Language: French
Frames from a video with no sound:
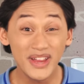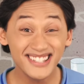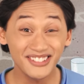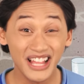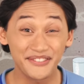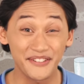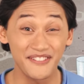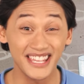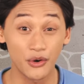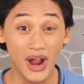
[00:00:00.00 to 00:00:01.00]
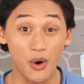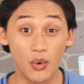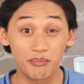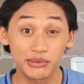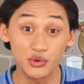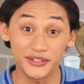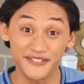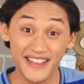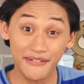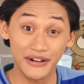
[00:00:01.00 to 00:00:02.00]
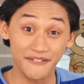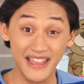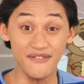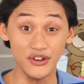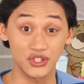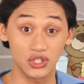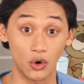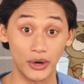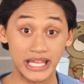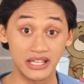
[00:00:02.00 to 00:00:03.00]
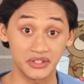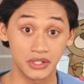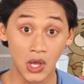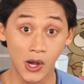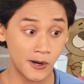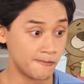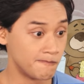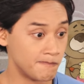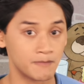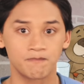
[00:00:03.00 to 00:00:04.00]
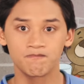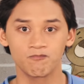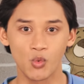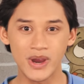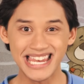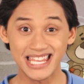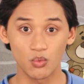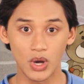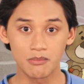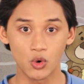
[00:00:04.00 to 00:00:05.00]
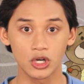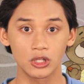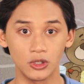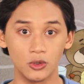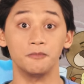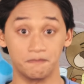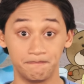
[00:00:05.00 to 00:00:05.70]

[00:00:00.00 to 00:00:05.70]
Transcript: on n'a toujours pas trouvé quelle était l'histoire préférée de Blo. Il nous faut un dernier indice.